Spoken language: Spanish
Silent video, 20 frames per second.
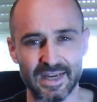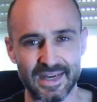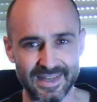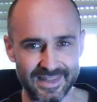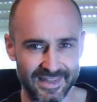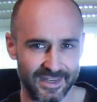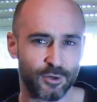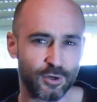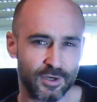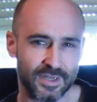Y
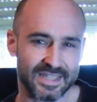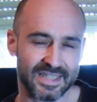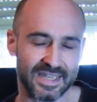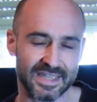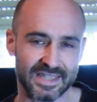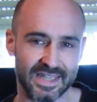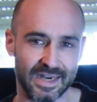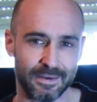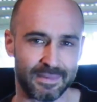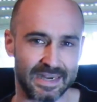digo que
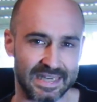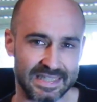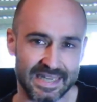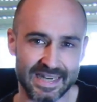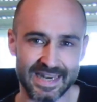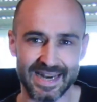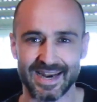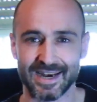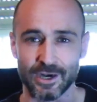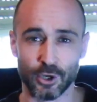estas tramas
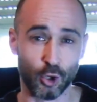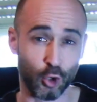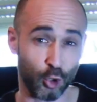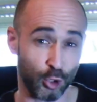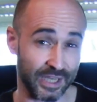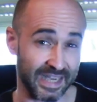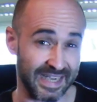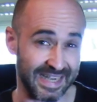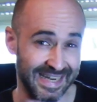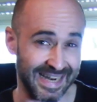eran
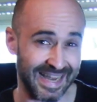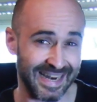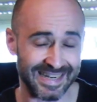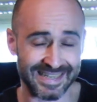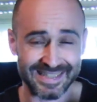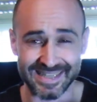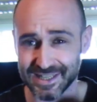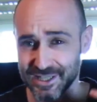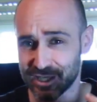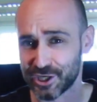
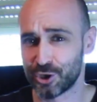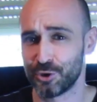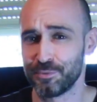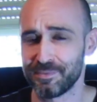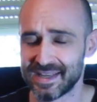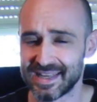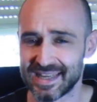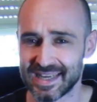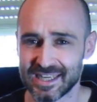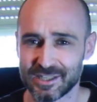originales, entre
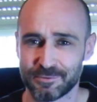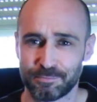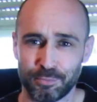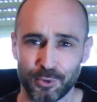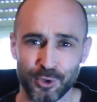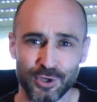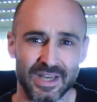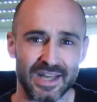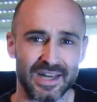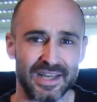comillas,
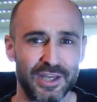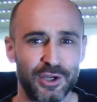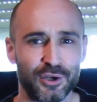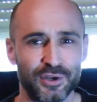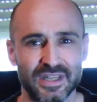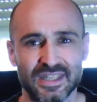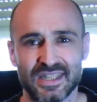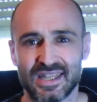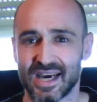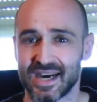porque el
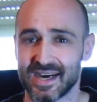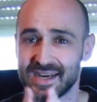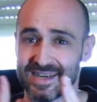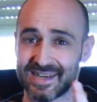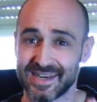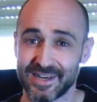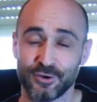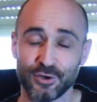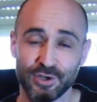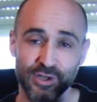guionista
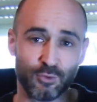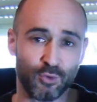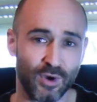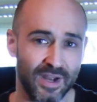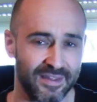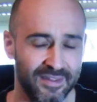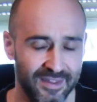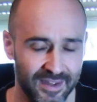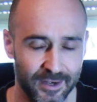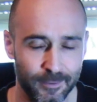Gregory
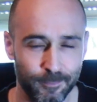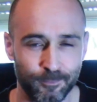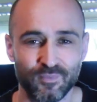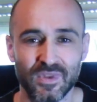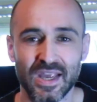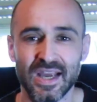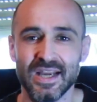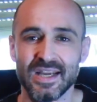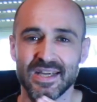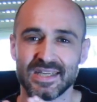Wyden
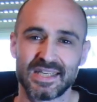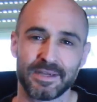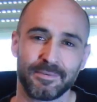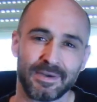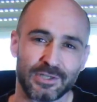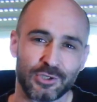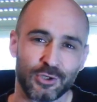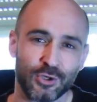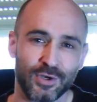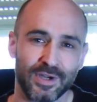se
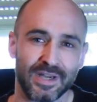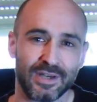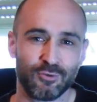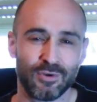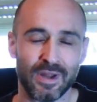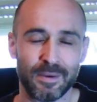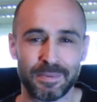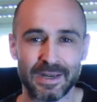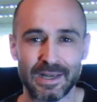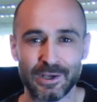basó en
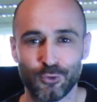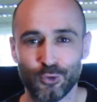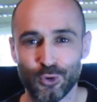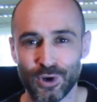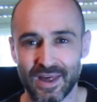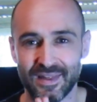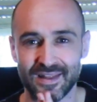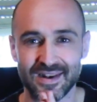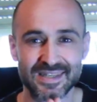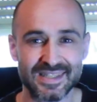una
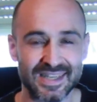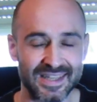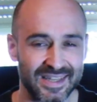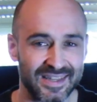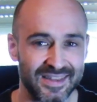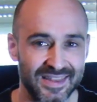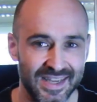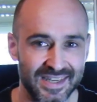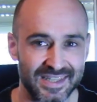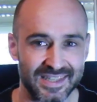película del
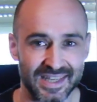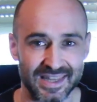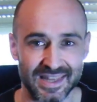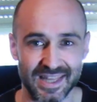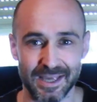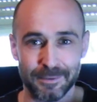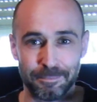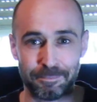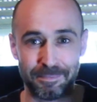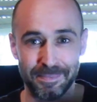
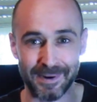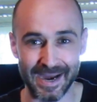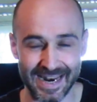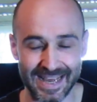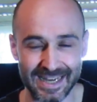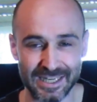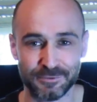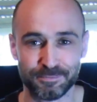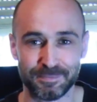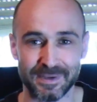77
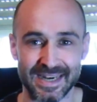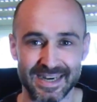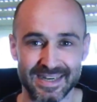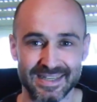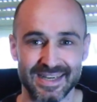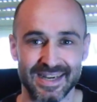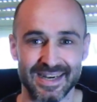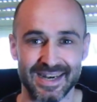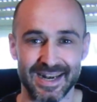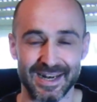para
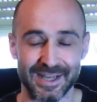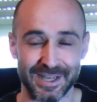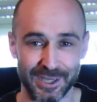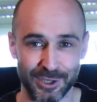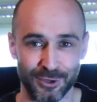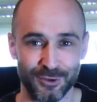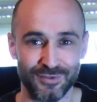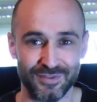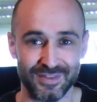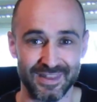inspirarse en el
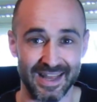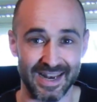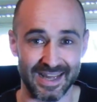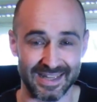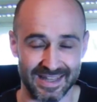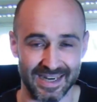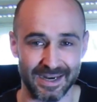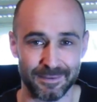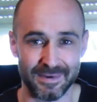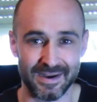guión de
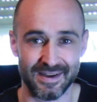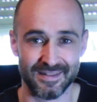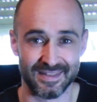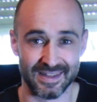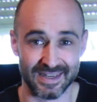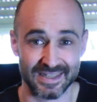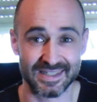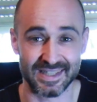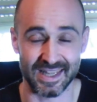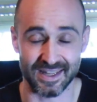la trama
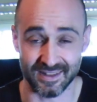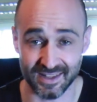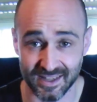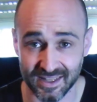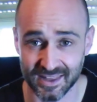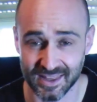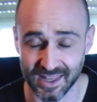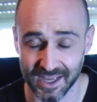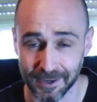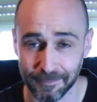de esta
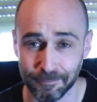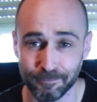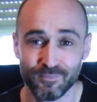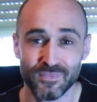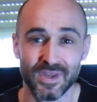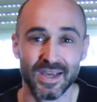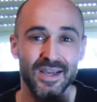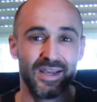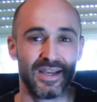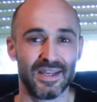cinta
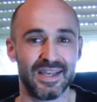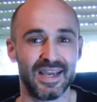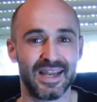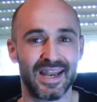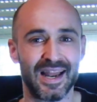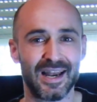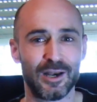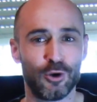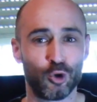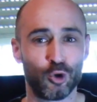y eran